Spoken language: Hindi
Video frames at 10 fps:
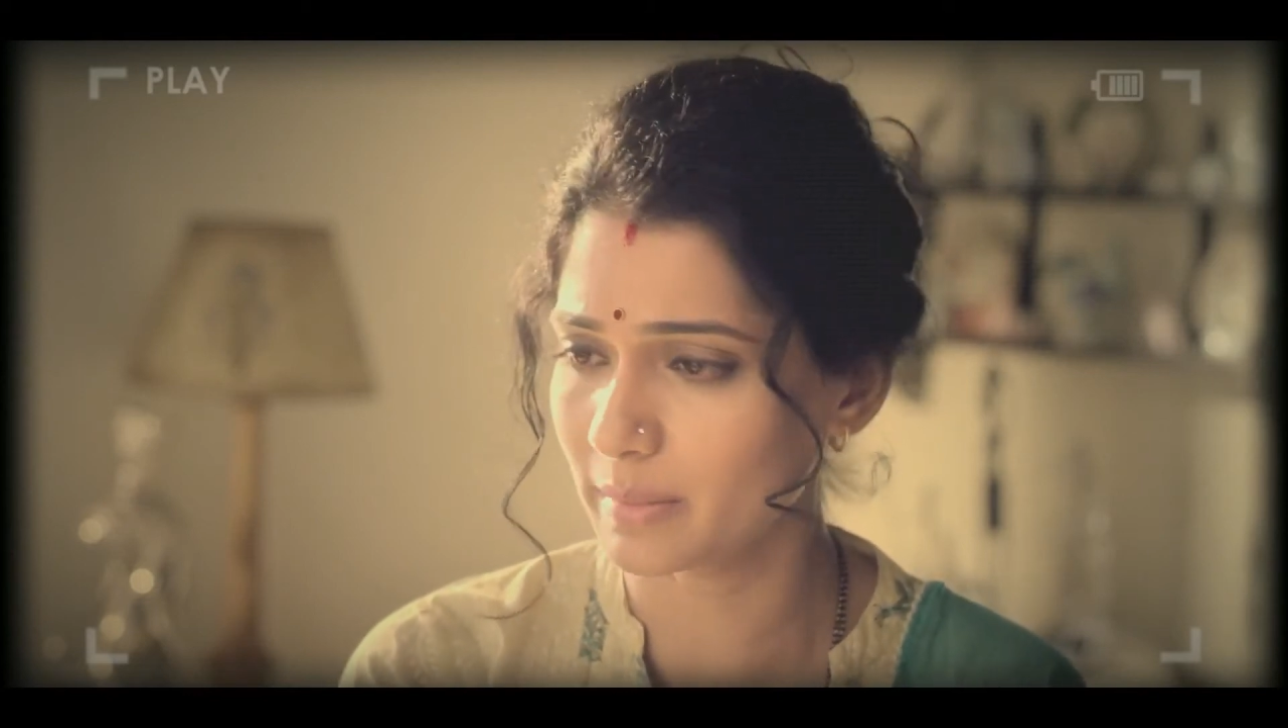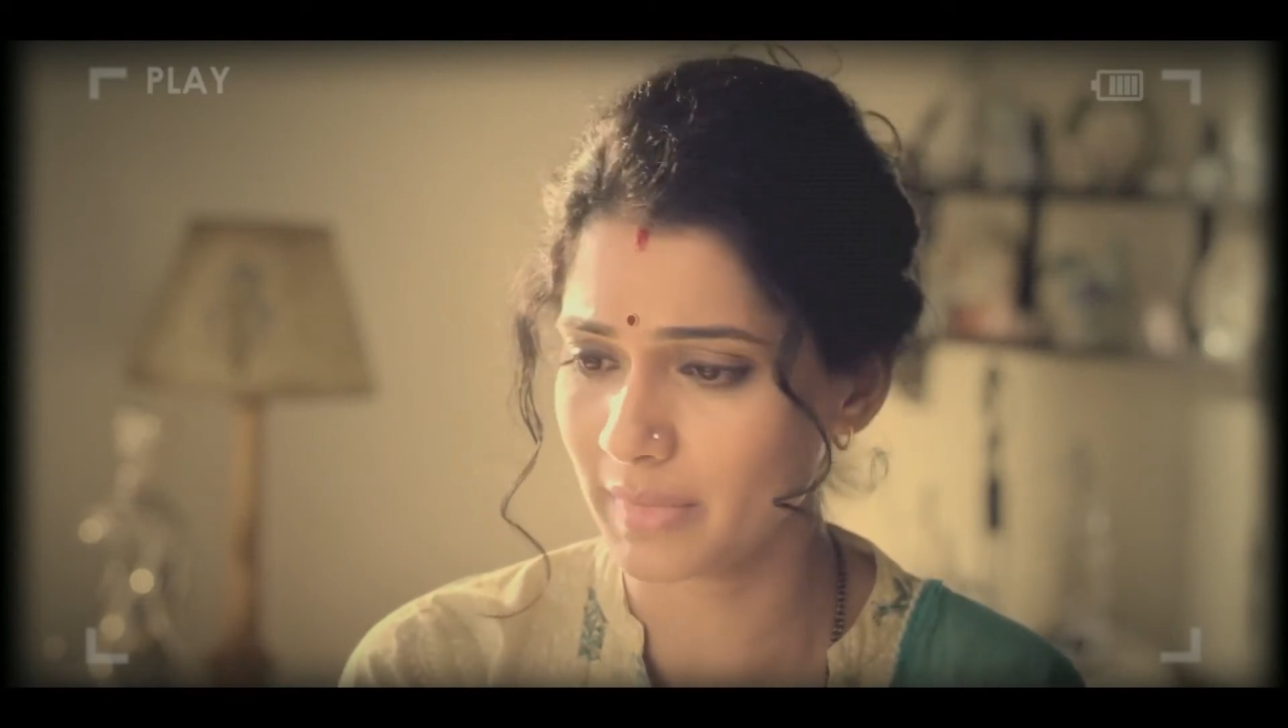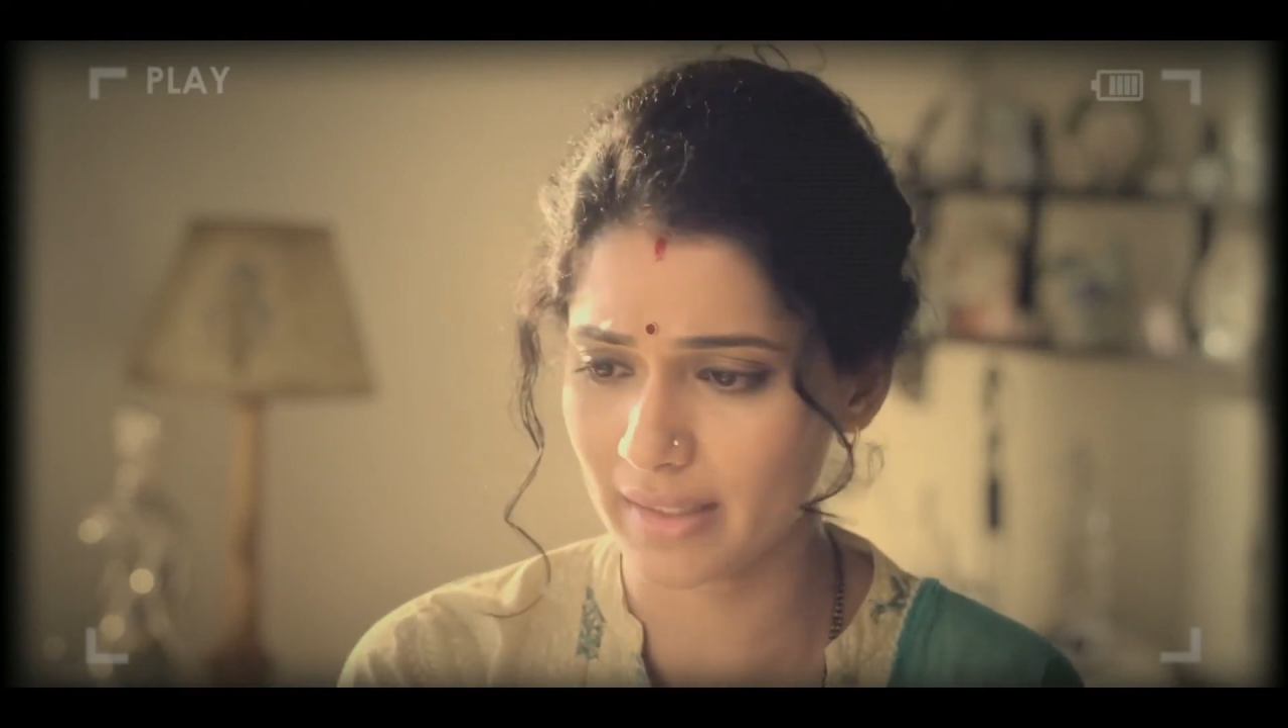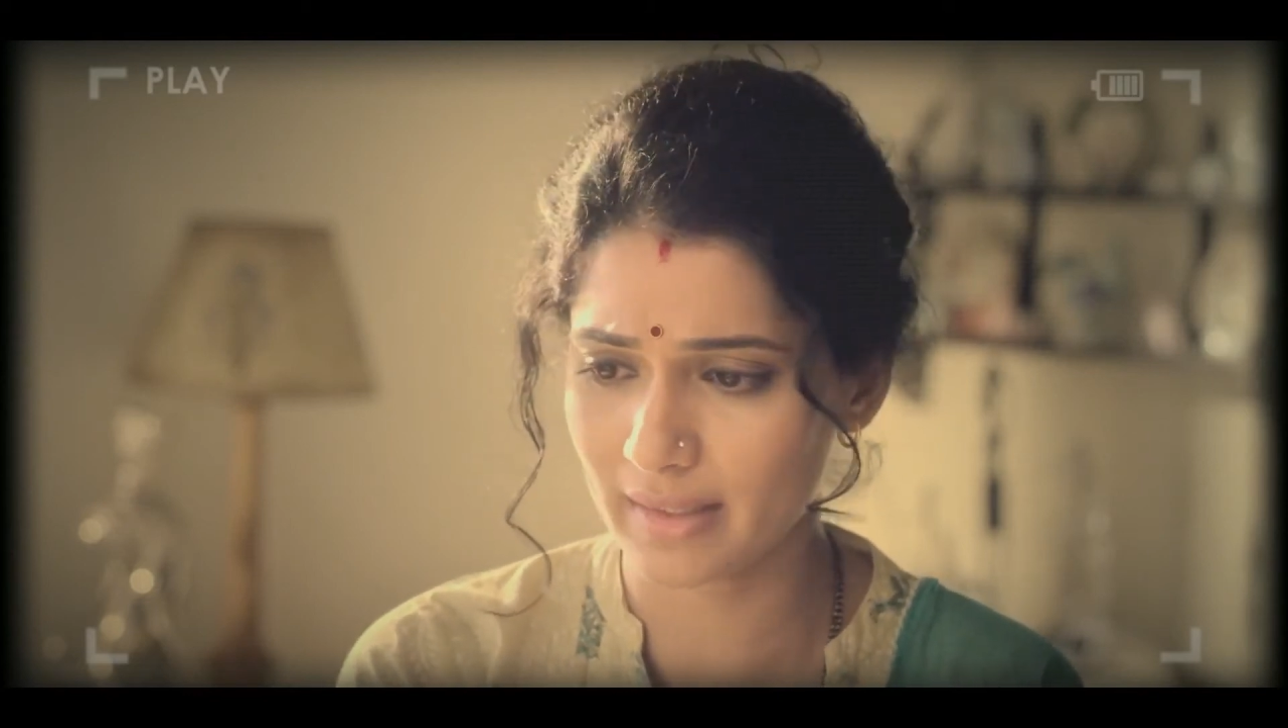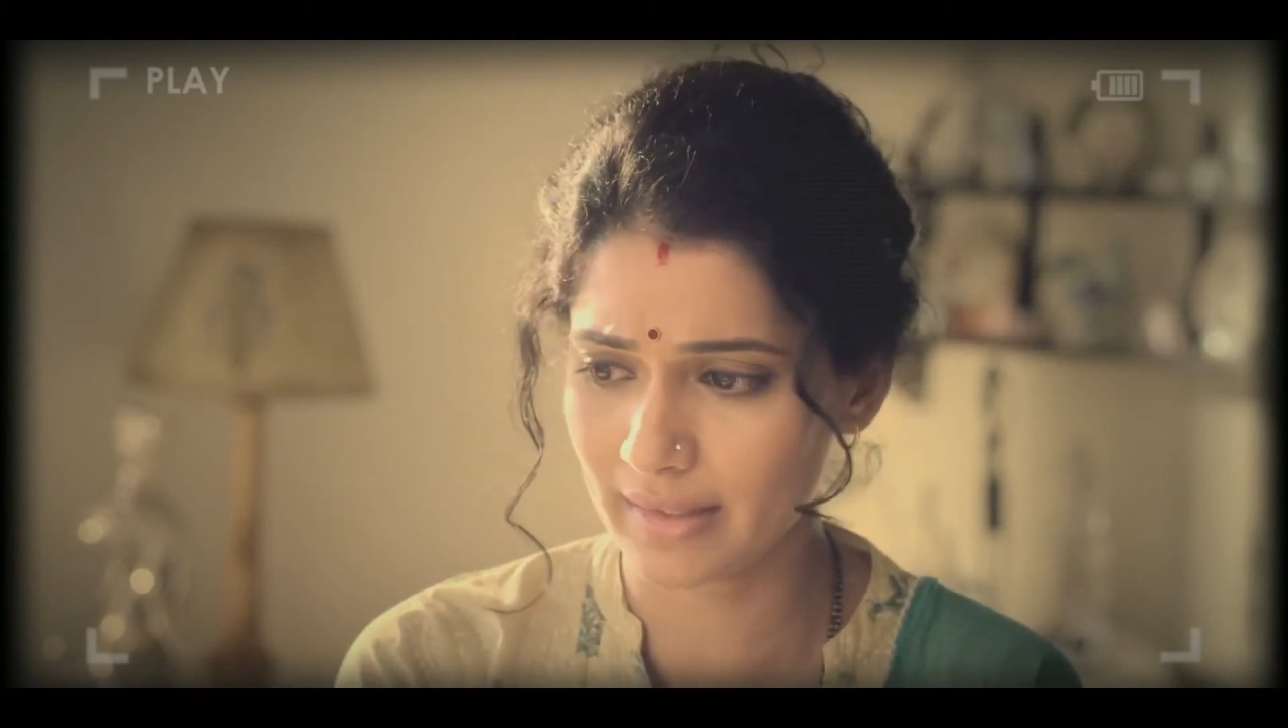
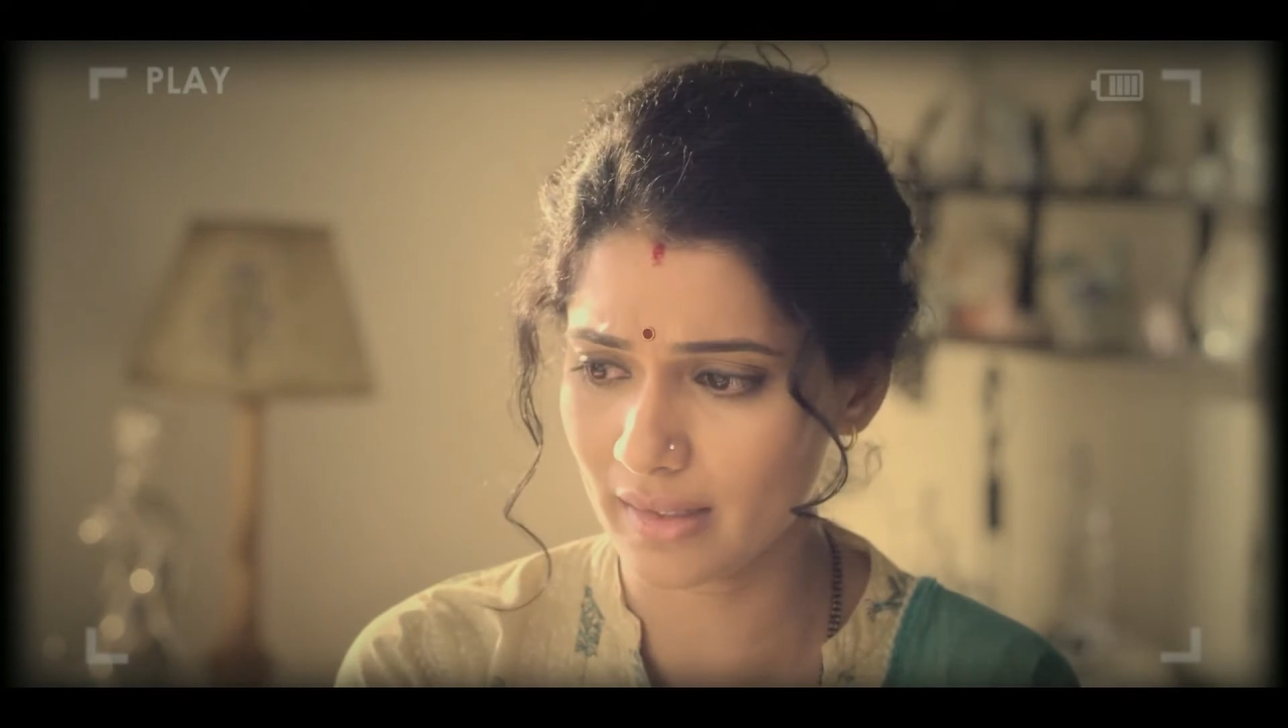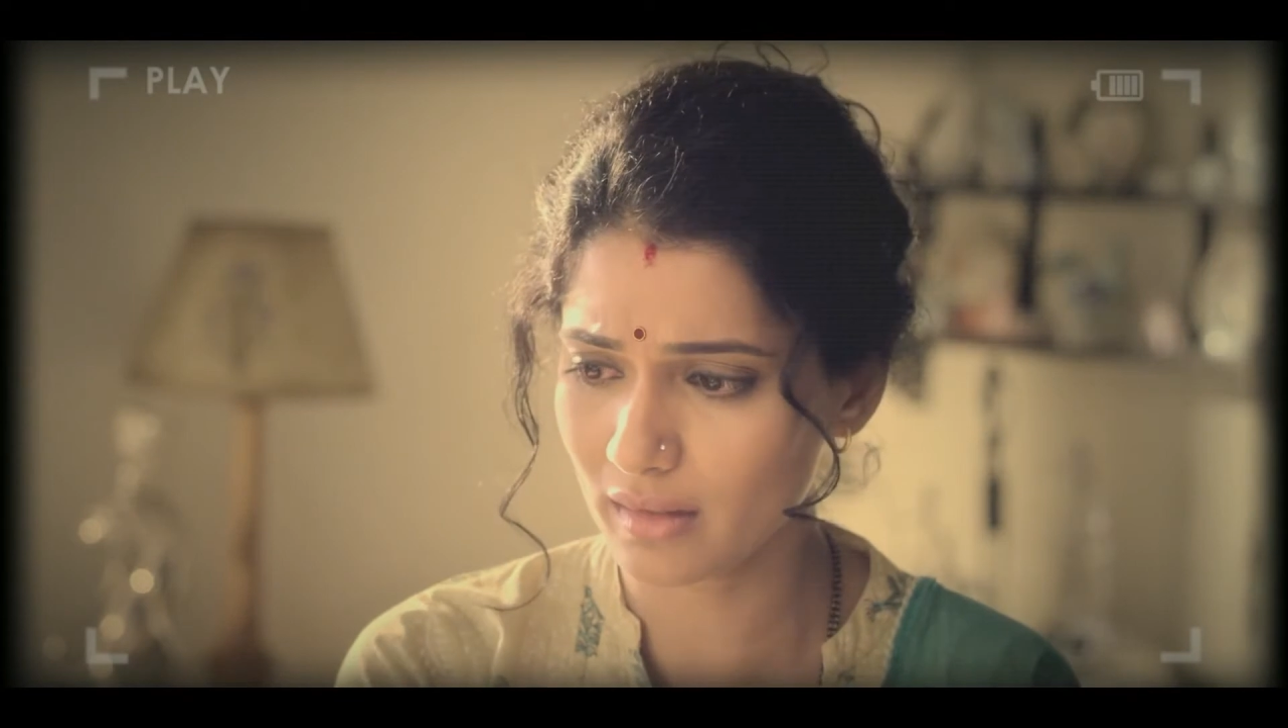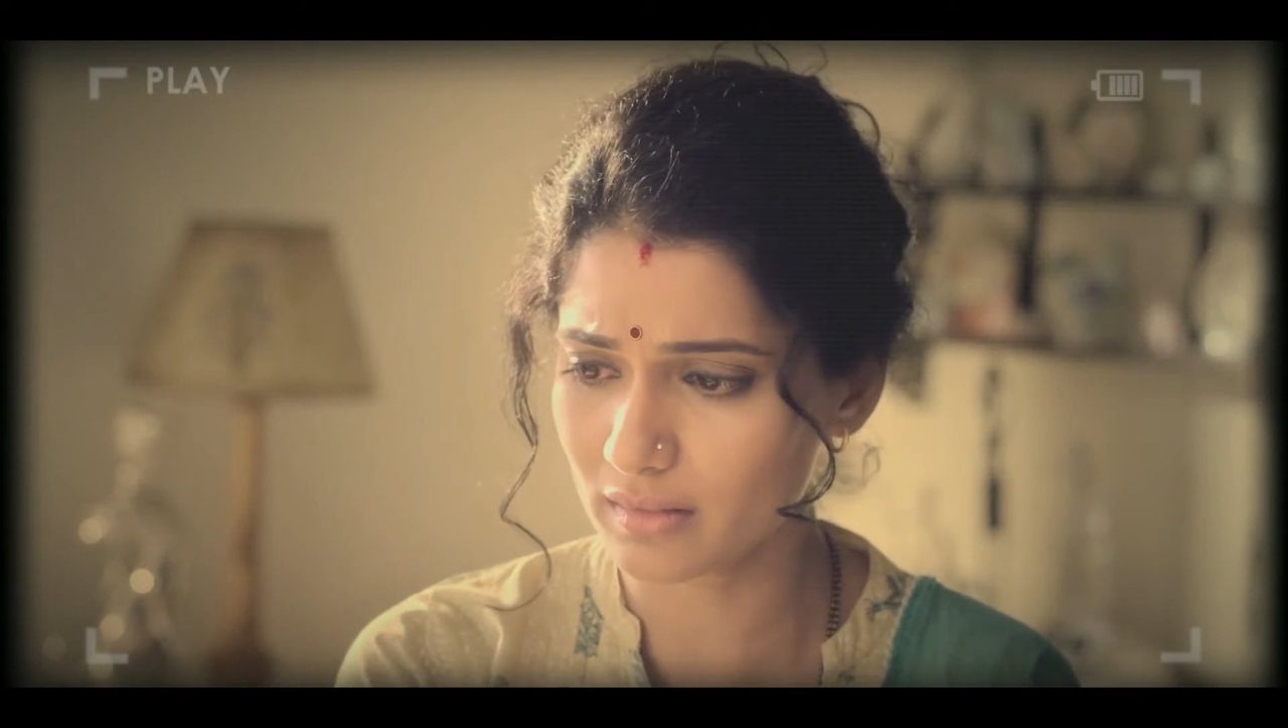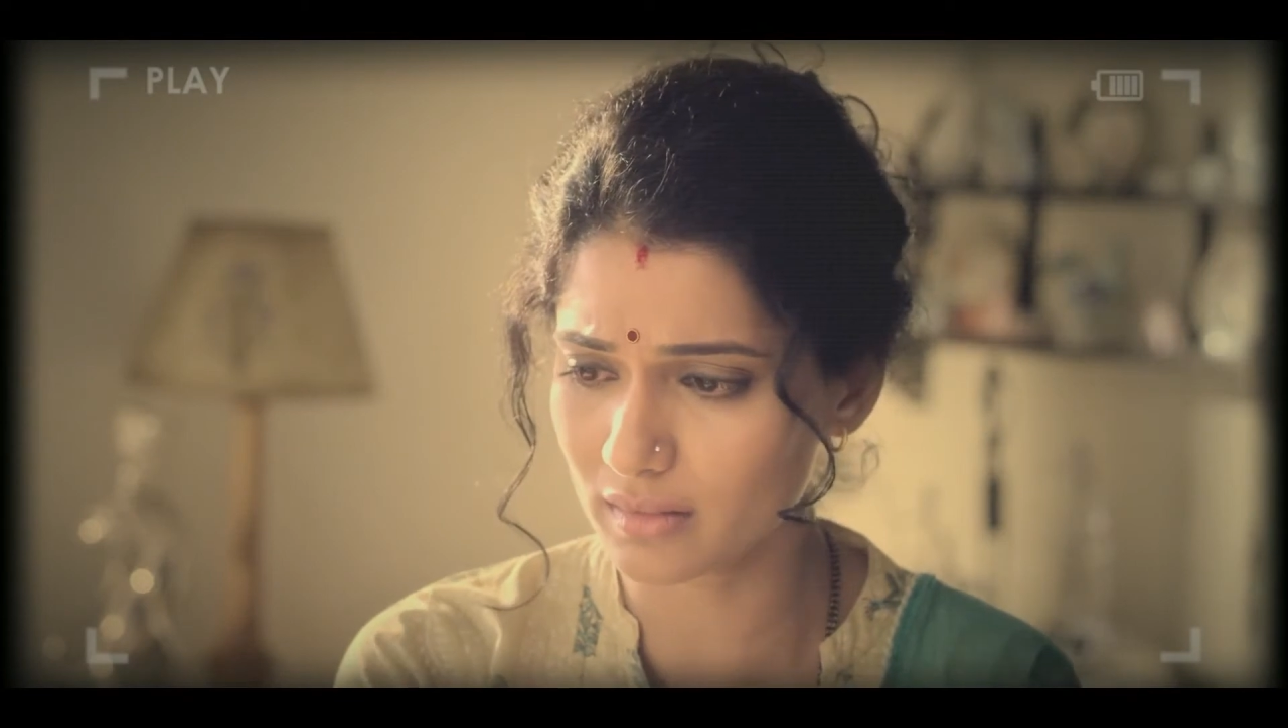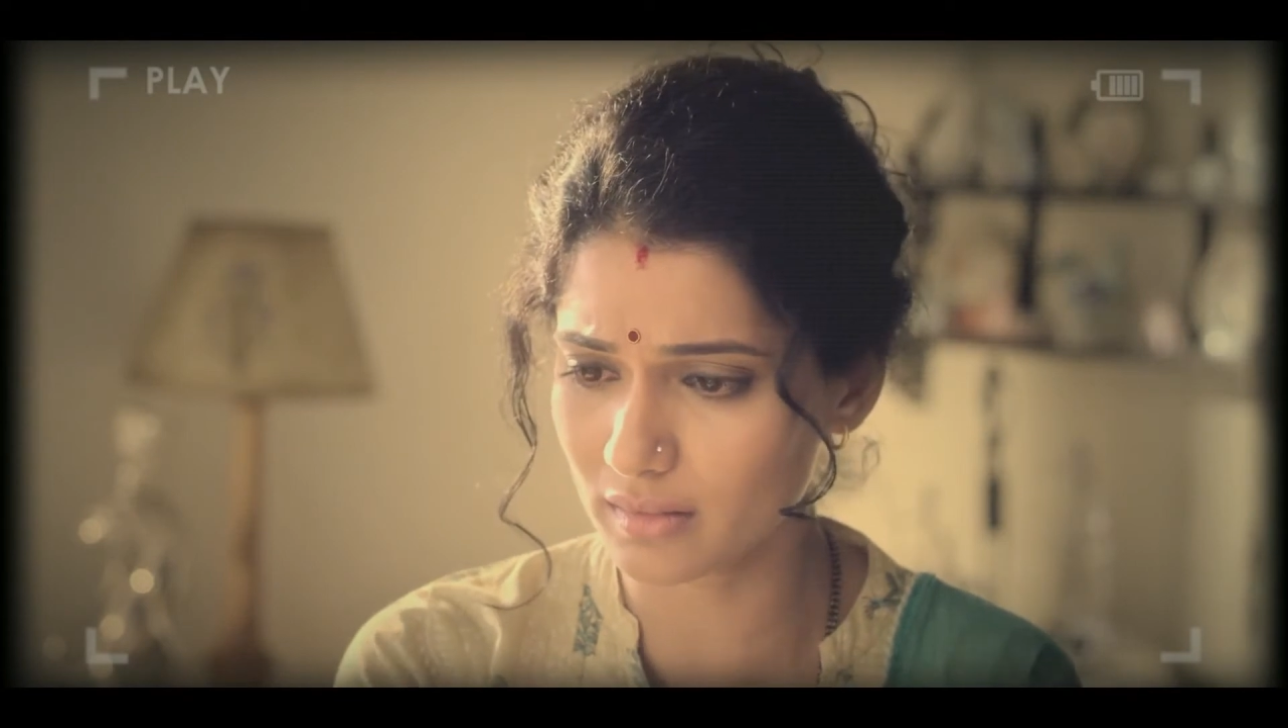गर्म कर लेना